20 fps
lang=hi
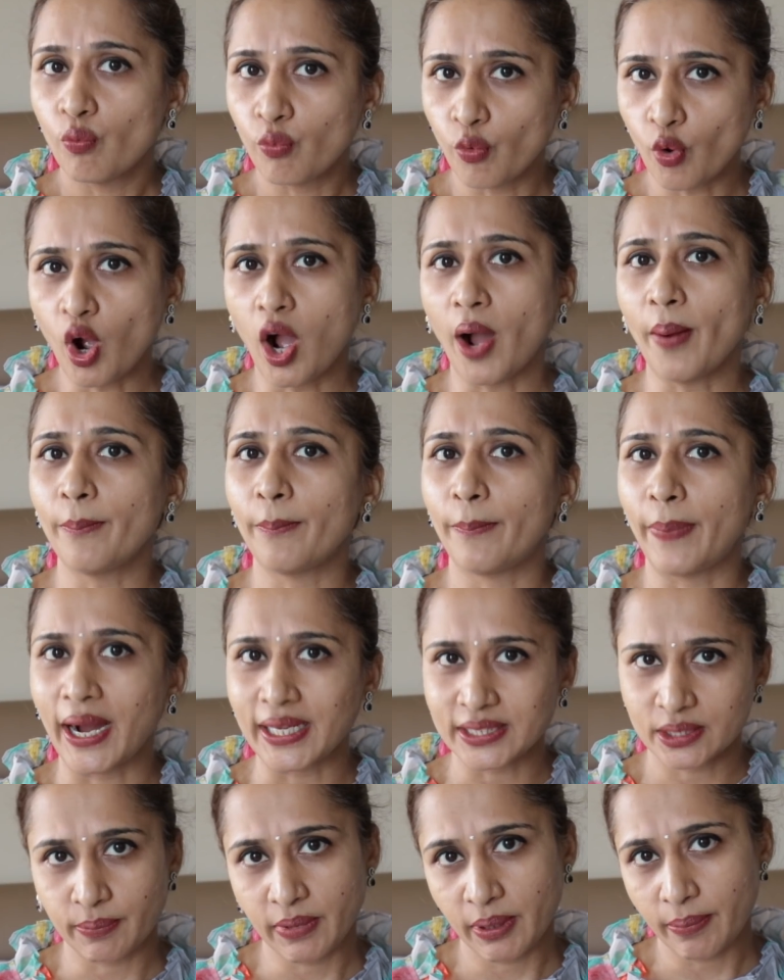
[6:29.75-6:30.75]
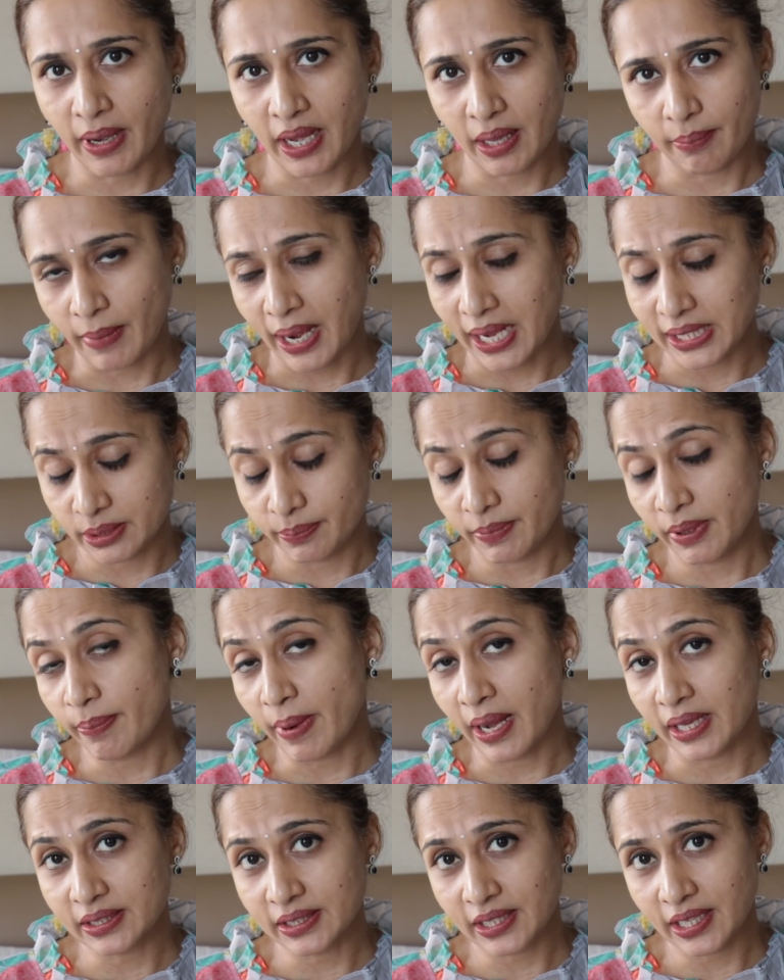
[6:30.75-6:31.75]
वो हम बाद में बा, बाद में
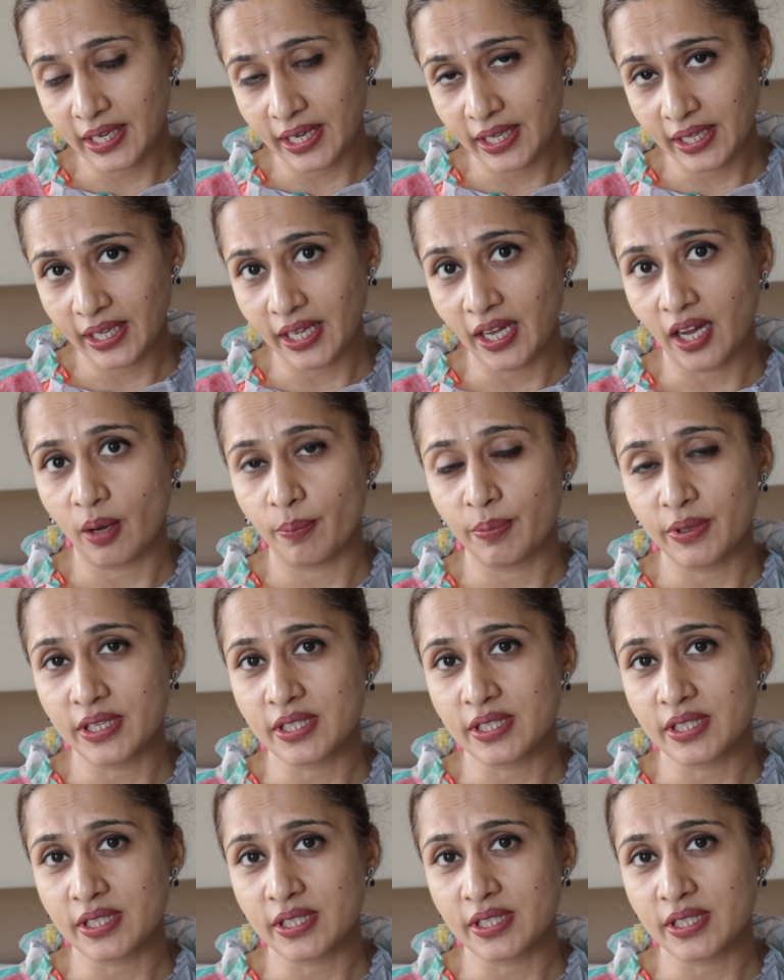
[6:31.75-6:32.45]
बात करेंगे अब